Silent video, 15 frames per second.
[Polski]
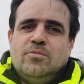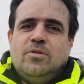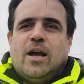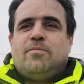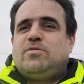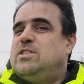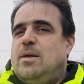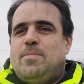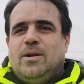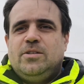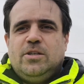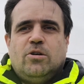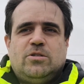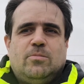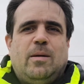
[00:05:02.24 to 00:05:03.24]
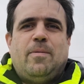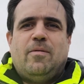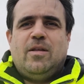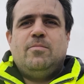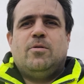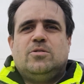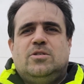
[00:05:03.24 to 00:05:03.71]
jak wszystkie palniki chodzą na
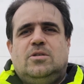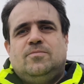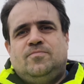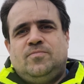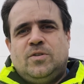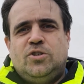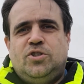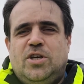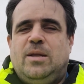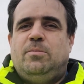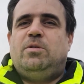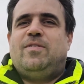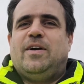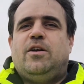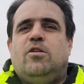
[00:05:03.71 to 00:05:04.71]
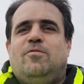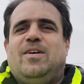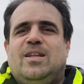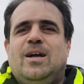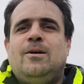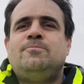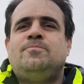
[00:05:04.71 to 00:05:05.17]
pełnej mocy 7,2
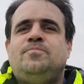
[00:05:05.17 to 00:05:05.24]
kW